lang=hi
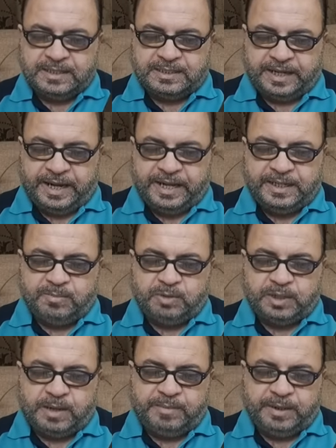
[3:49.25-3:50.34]
ज़राए के
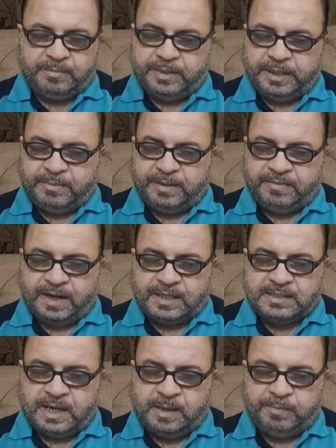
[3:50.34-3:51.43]
मुताबिक मरीम
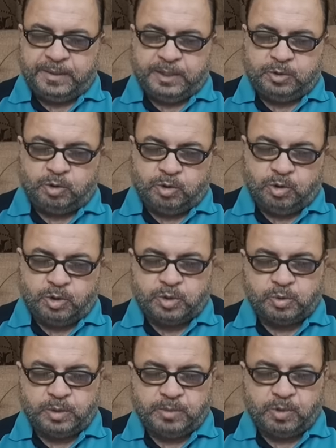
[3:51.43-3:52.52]
नवाज़ अपने दोनों
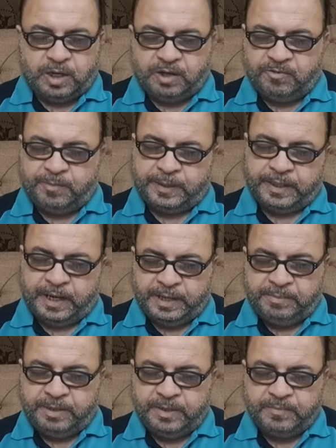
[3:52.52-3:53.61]
असूली मौक़ पर
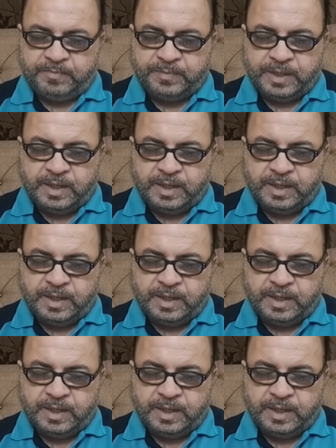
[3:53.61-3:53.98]
कायम हैं